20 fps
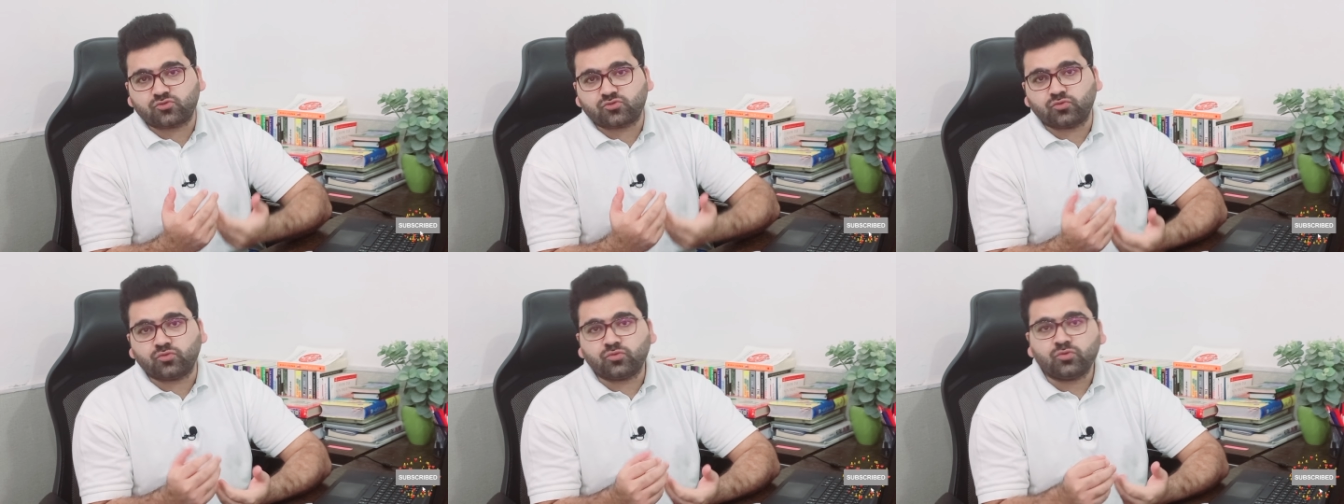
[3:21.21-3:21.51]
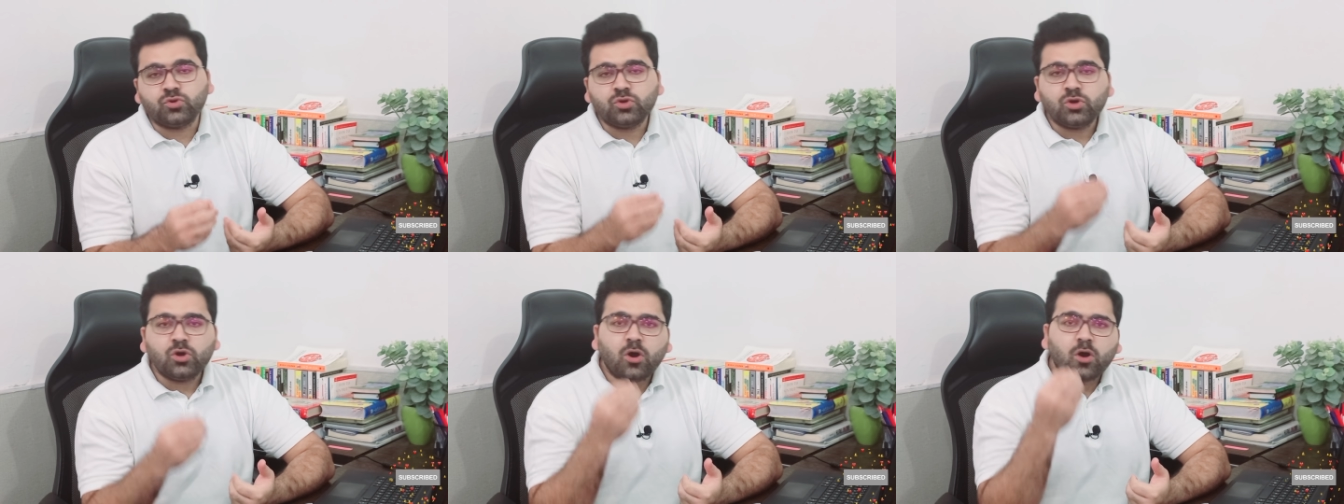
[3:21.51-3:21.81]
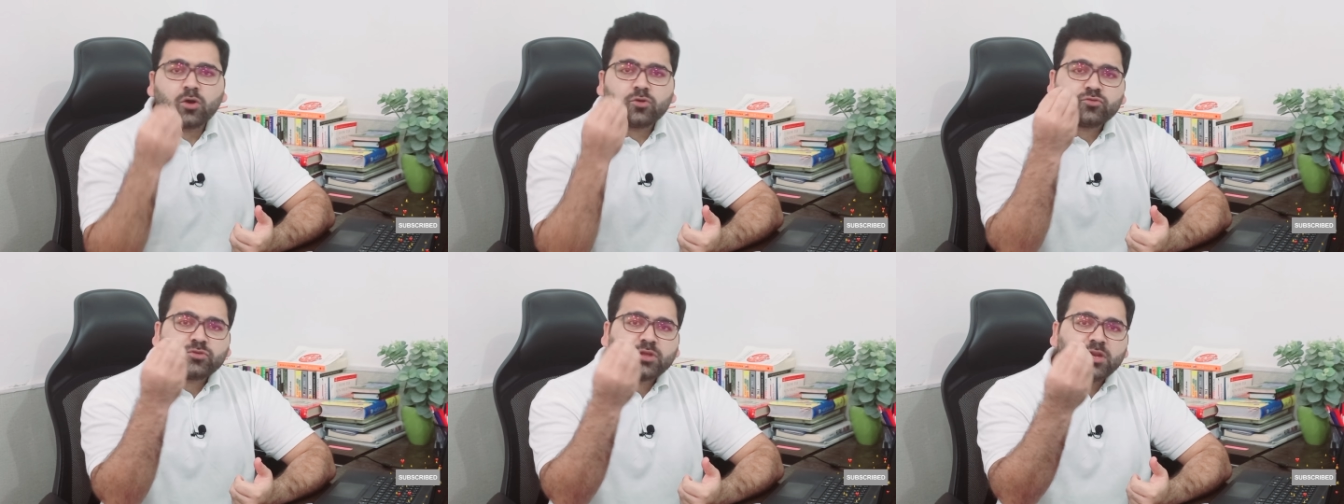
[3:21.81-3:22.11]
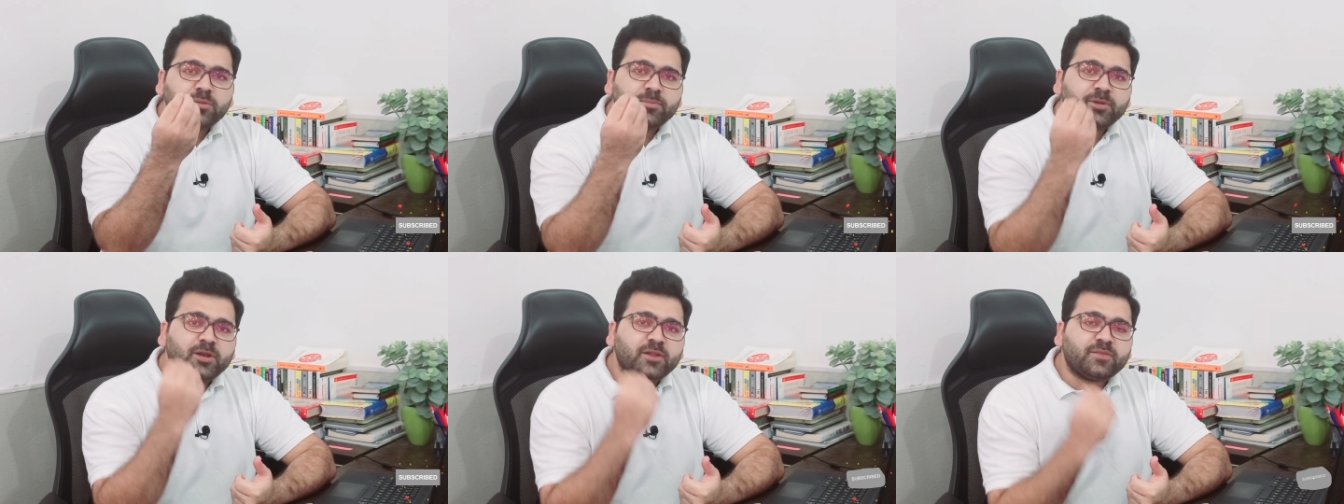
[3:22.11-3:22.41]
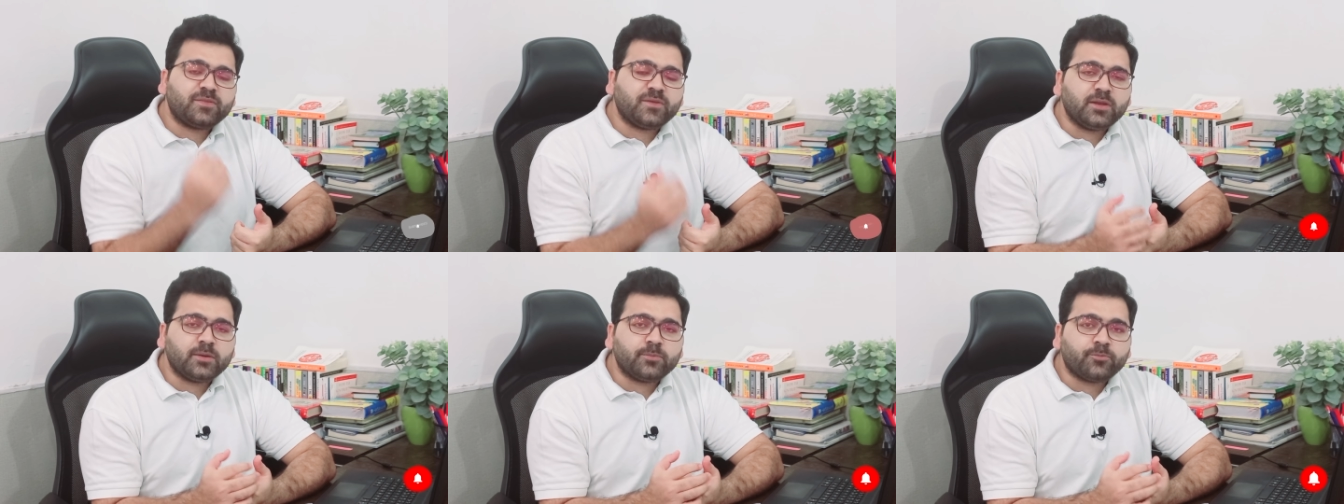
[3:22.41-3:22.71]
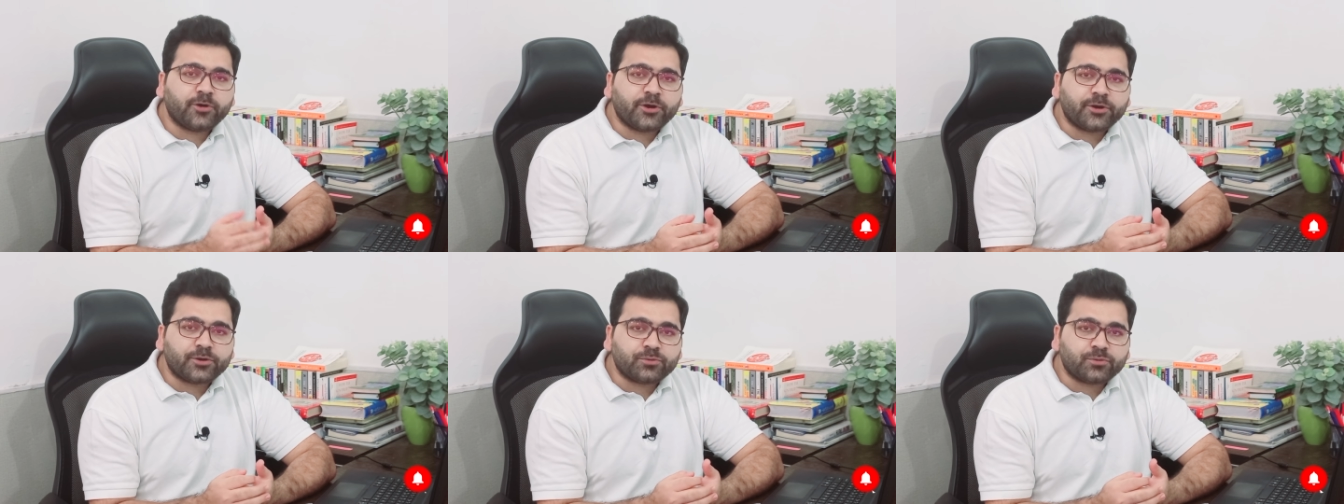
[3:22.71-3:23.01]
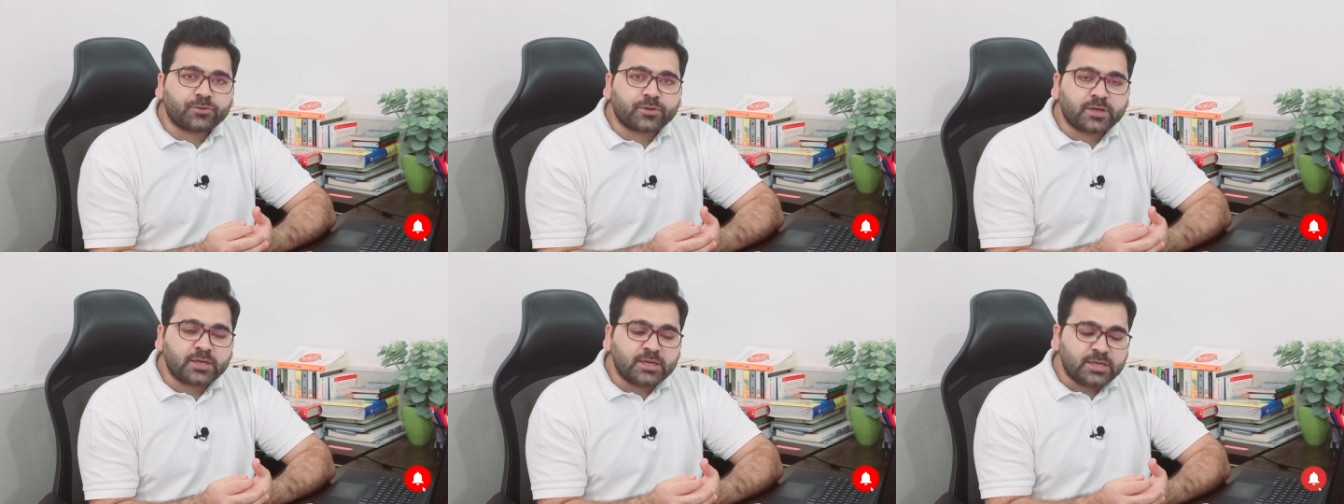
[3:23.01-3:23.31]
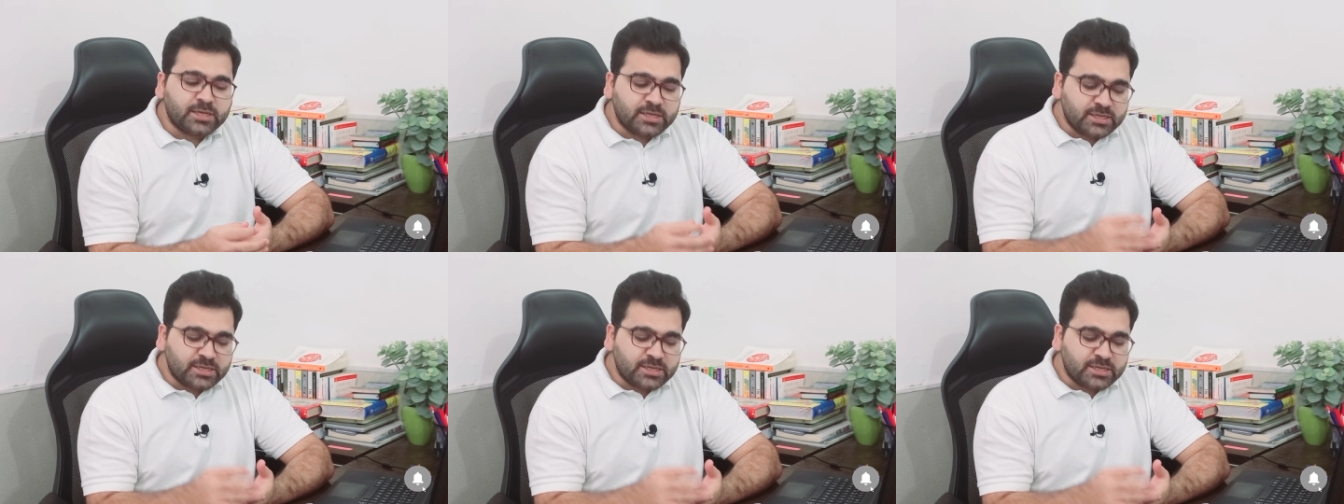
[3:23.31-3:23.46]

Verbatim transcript: दूँ और उसके लिए मेरे तीन पॉइंट होंगे